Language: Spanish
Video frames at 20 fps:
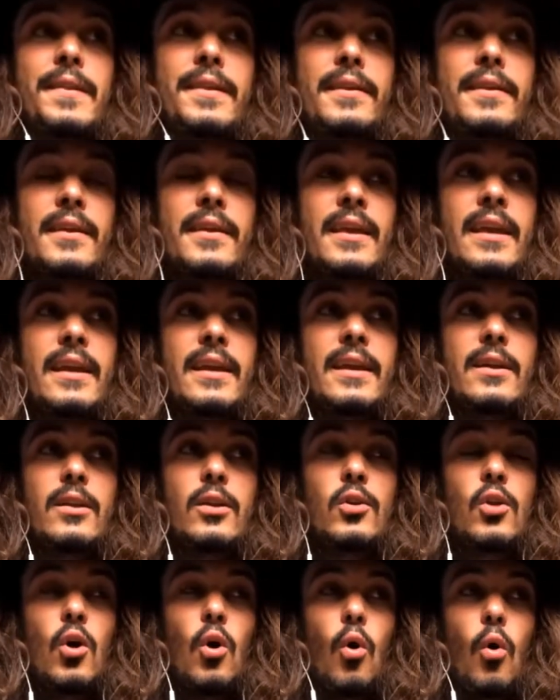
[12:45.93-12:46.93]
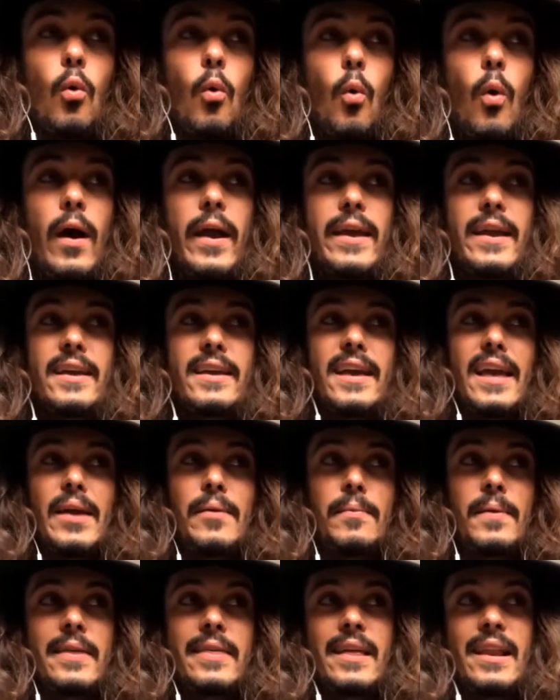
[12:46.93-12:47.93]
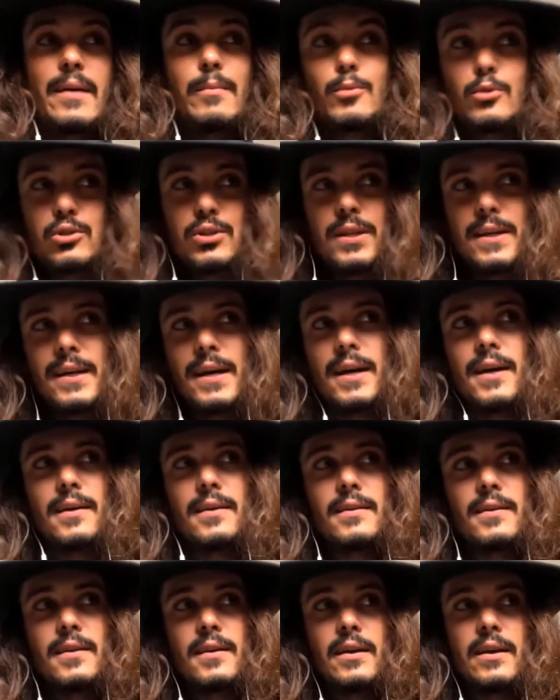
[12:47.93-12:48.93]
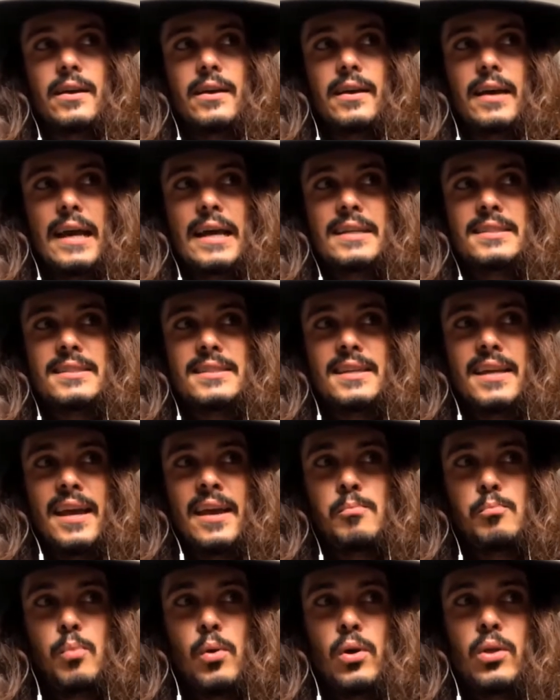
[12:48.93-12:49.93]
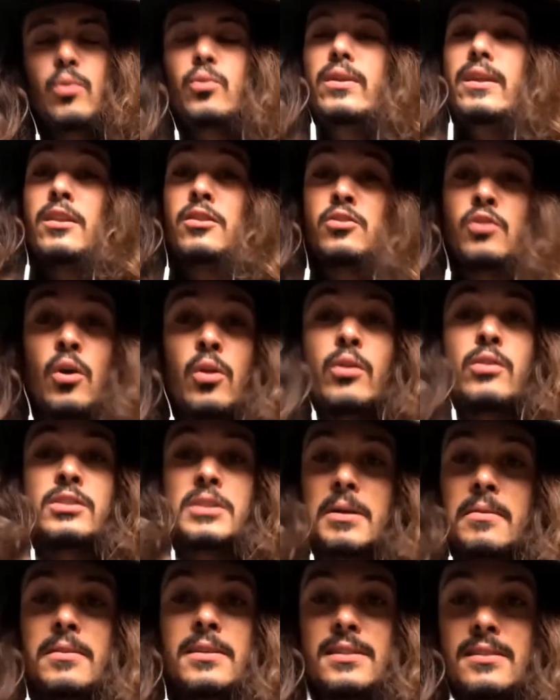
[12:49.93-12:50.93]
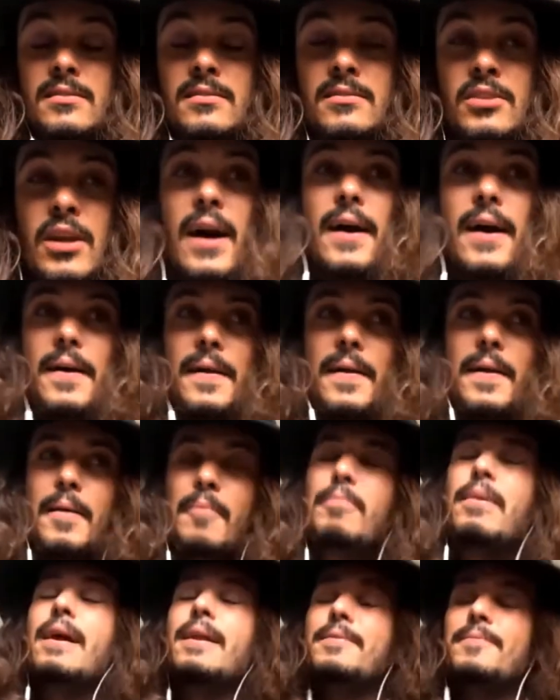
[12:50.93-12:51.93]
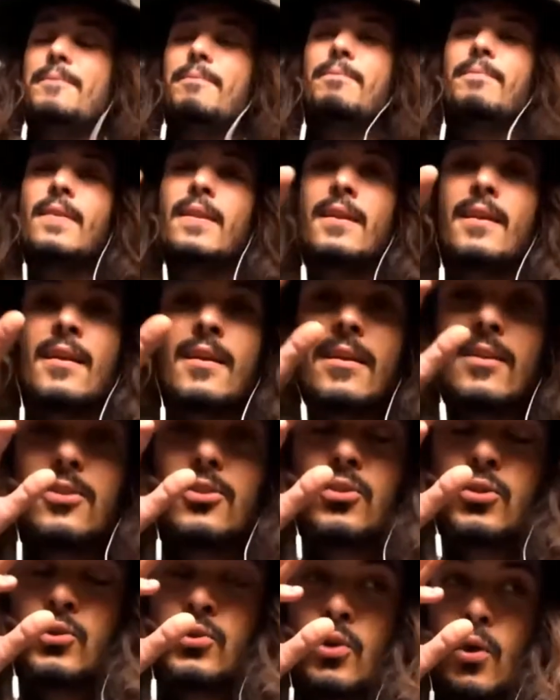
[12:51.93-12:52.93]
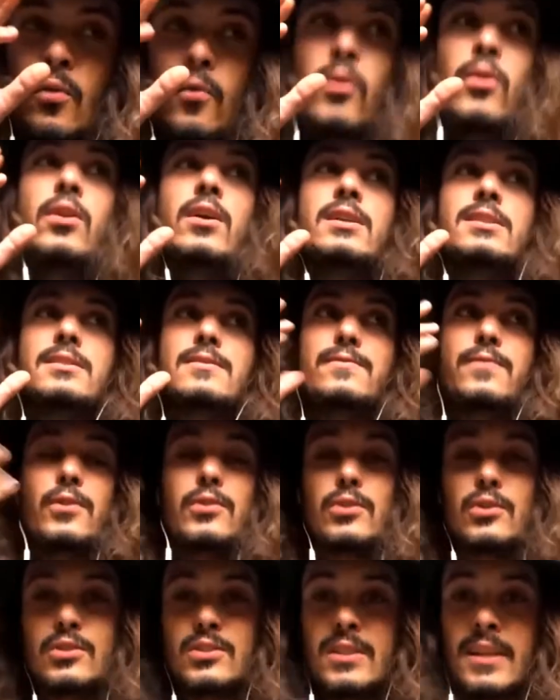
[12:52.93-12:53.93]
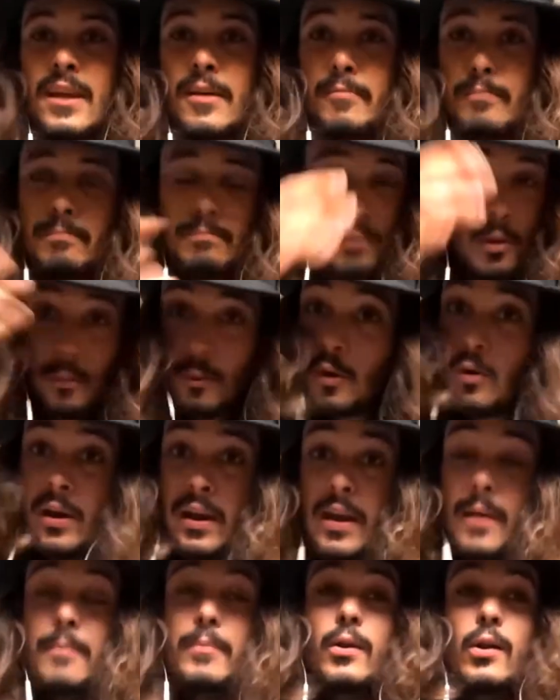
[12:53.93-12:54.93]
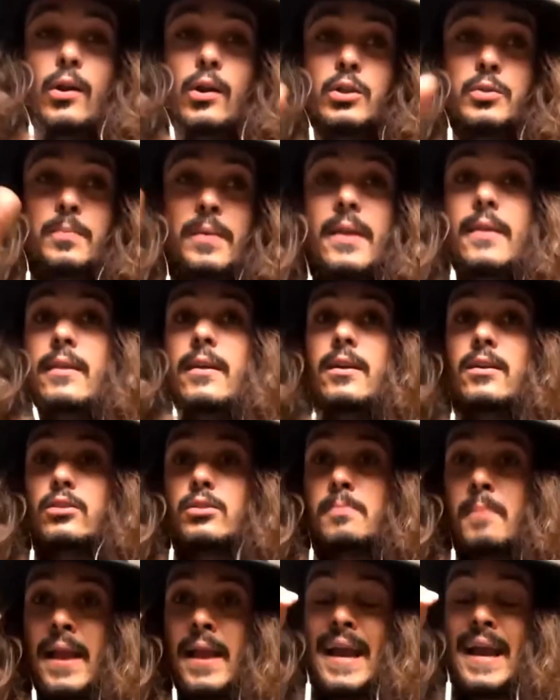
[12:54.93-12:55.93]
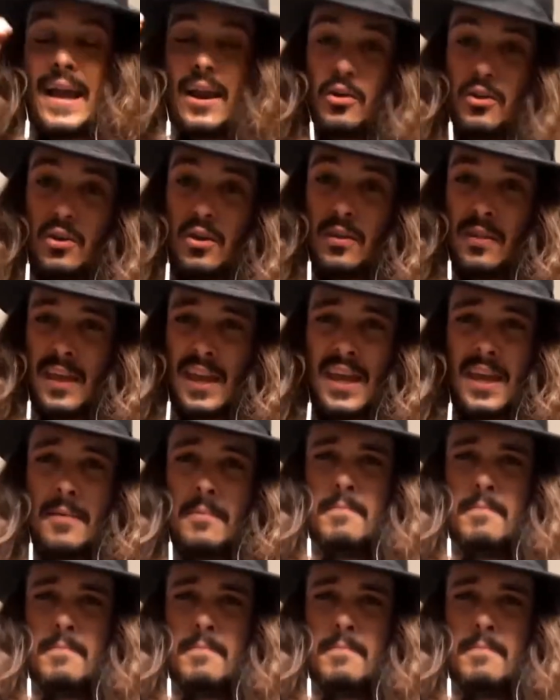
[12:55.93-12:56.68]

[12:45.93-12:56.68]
Y lo guay que vi de la música es que puedo unir todo, ¿sabes? O sea, en plan, todas las fotos de, por poner un ejemplo, los vídeos, me encargo yo de